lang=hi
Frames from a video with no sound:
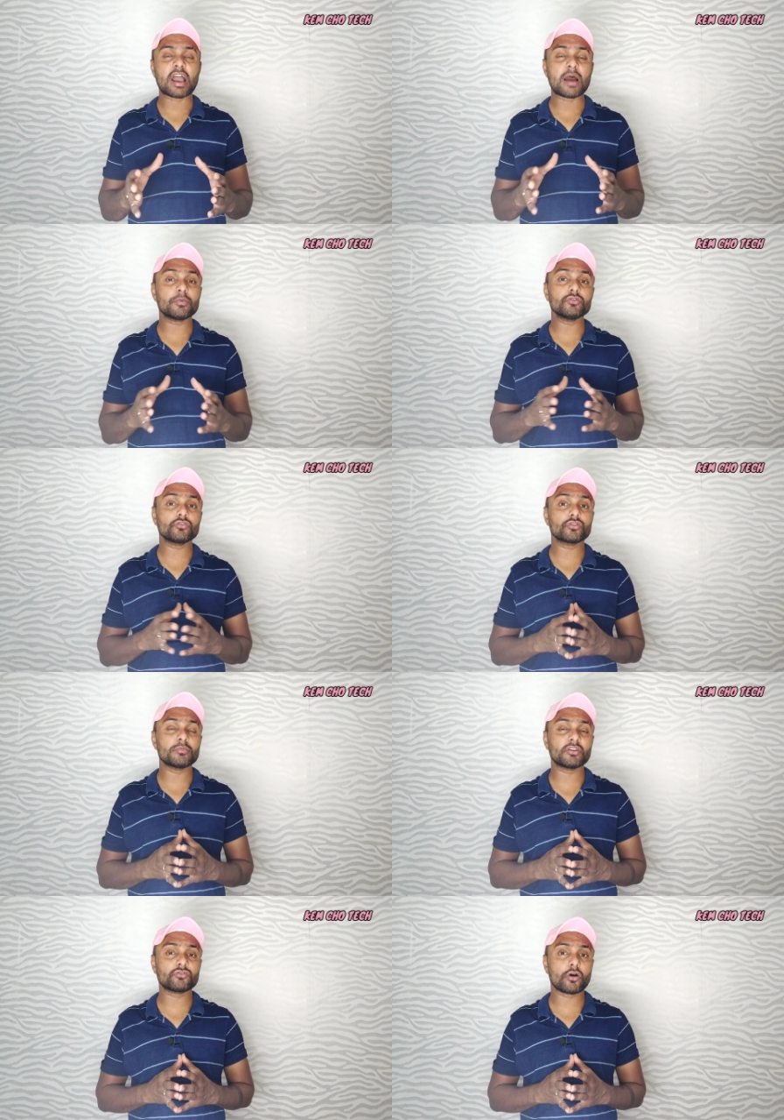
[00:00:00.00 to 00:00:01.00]
यहाँ पर
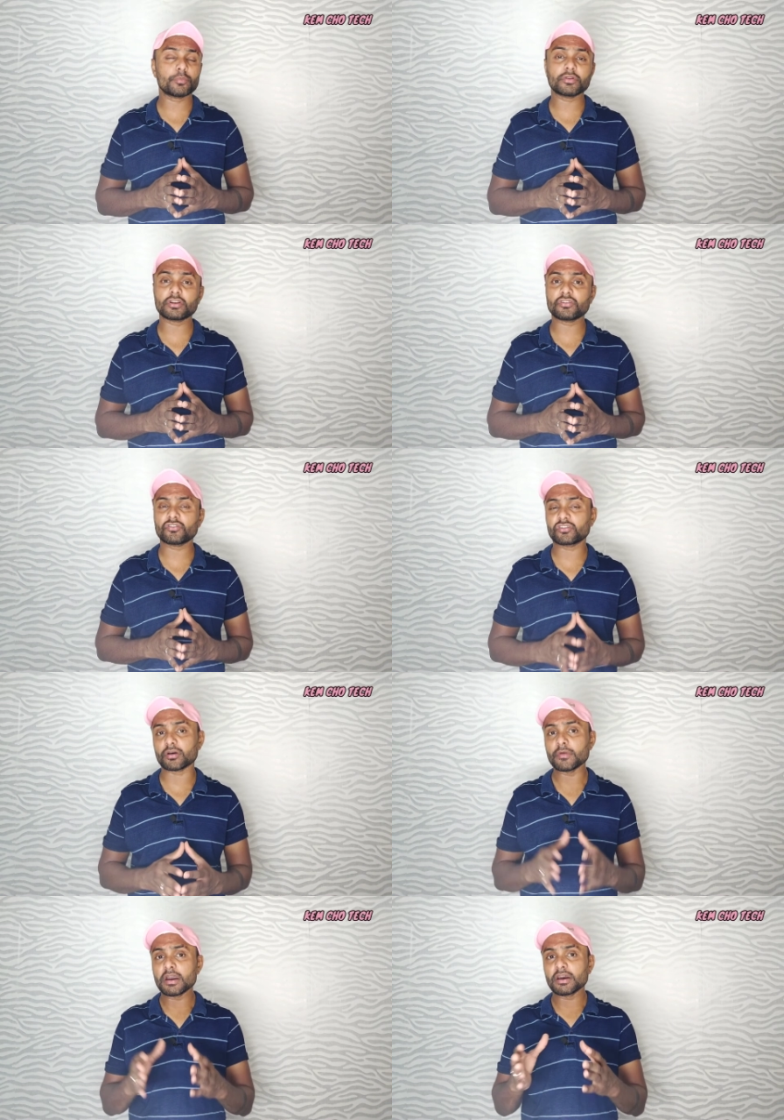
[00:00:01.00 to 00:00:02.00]
दोस्तों बेस्ट ऑपरेटिंग
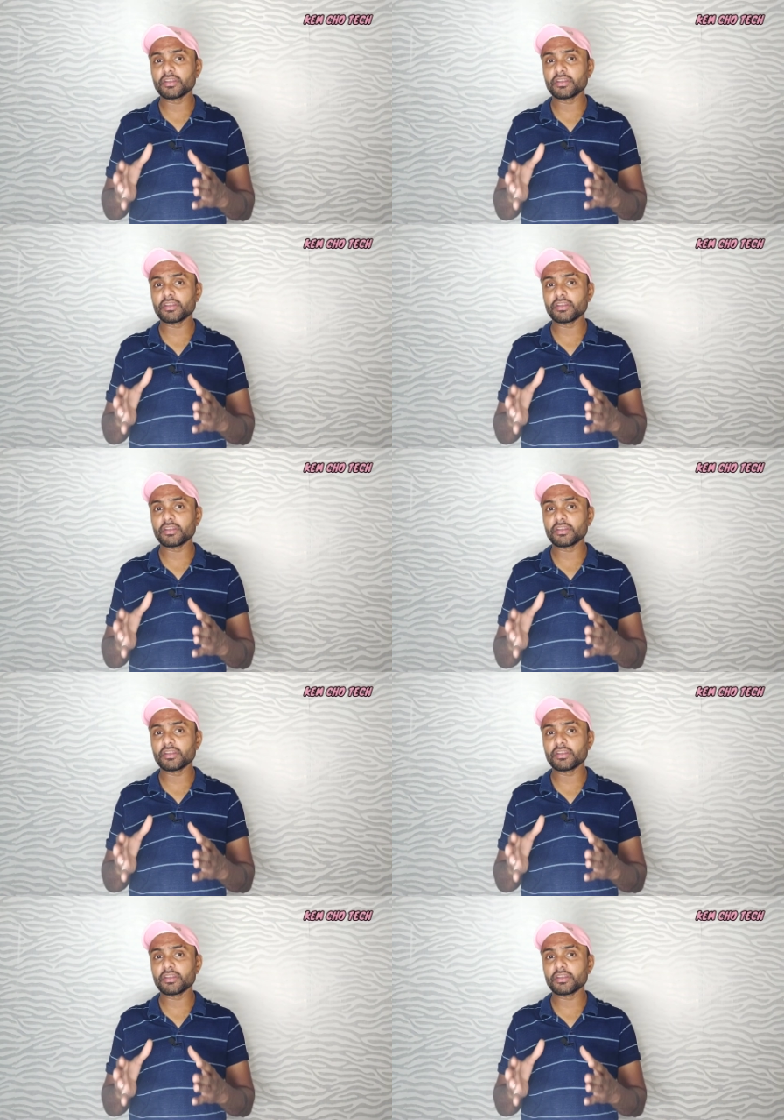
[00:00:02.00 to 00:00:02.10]
सिस्टम